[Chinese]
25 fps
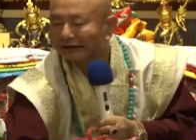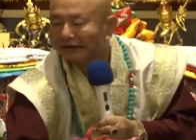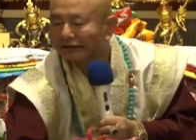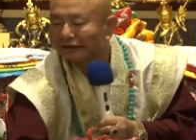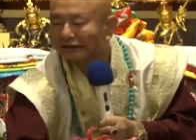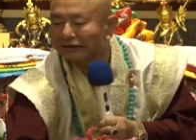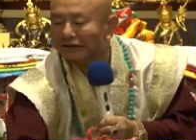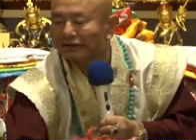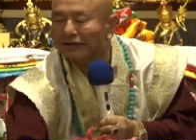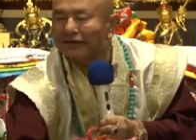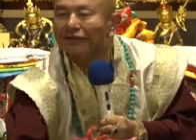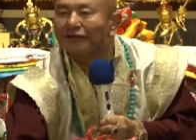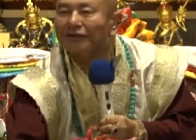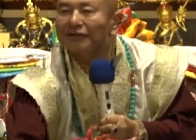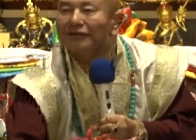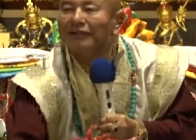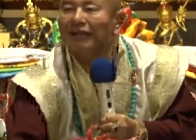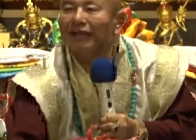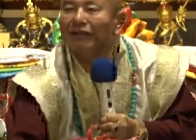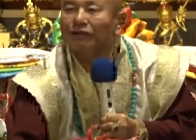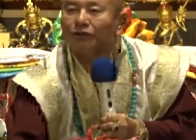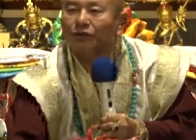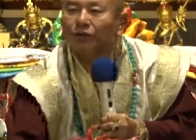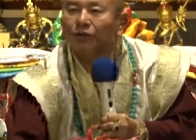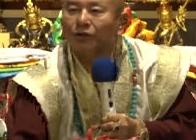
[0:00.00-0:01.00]
这个其实
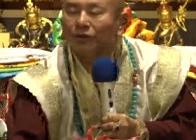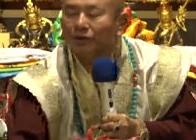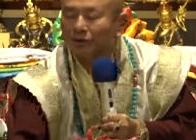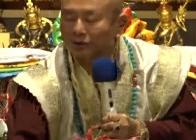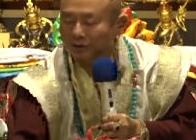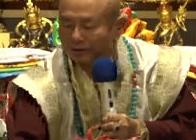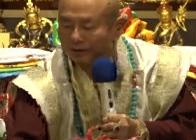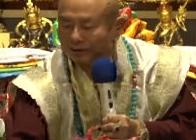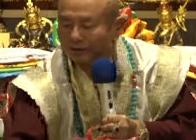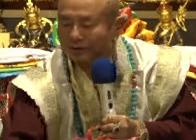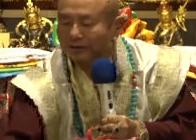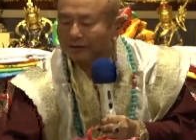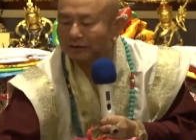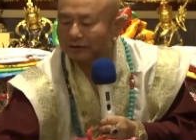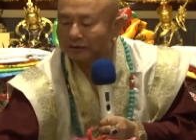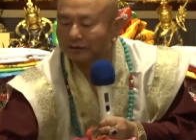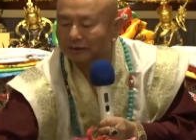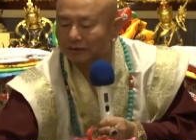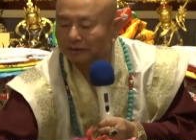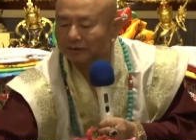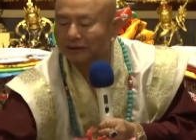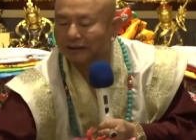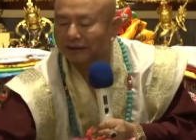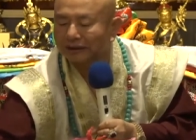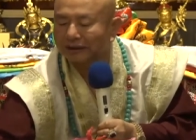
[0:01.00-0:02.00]
它作用就
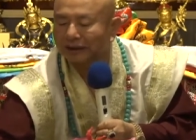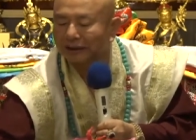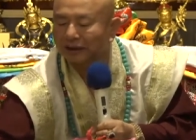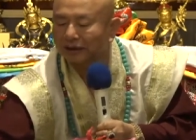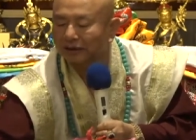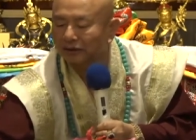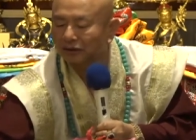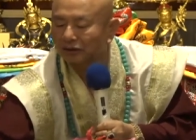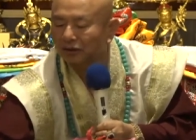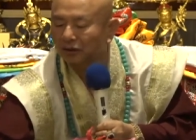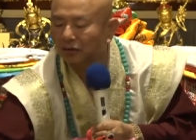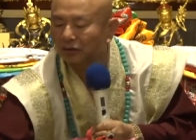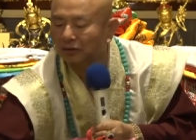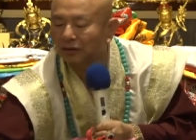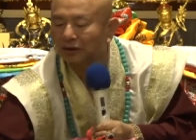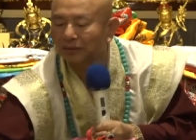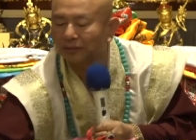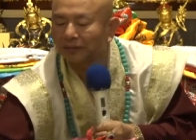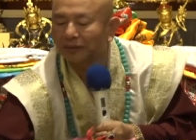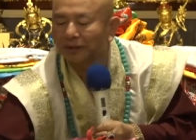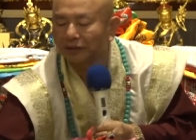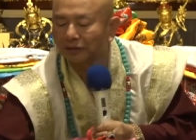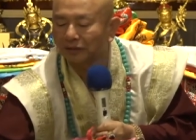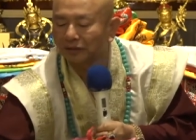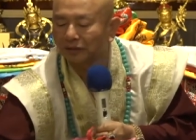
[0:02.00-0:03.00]
就在它的咒里
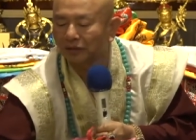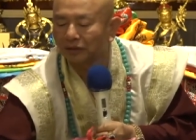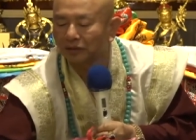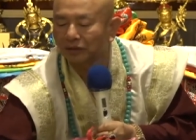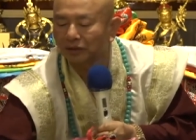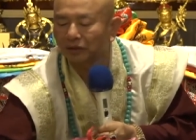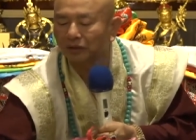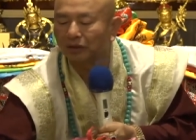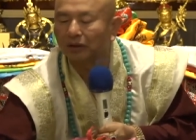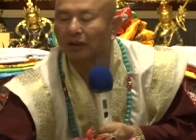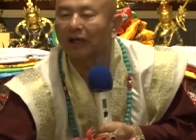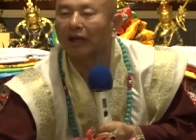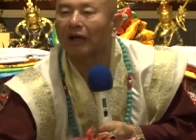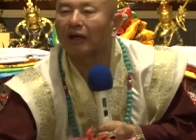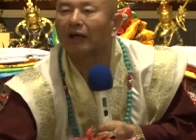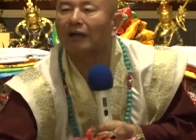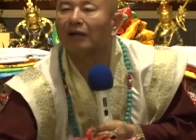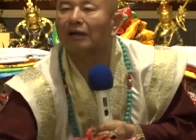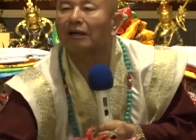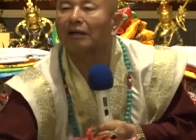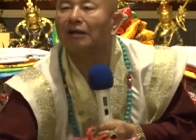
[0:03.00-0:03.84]
面都有了，